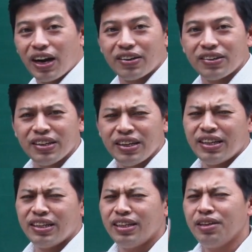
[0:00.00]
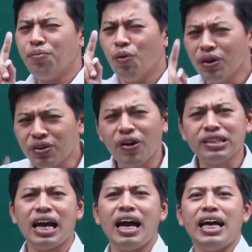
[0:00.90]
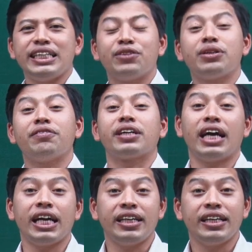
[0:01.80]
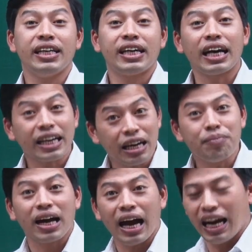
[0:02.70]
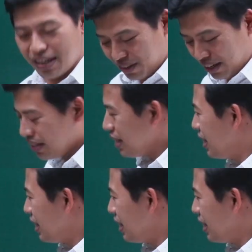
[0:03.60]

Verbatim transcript: không? như muốn có ra hai thì chúng ta phải khai khai căn bậc 2 đúng không?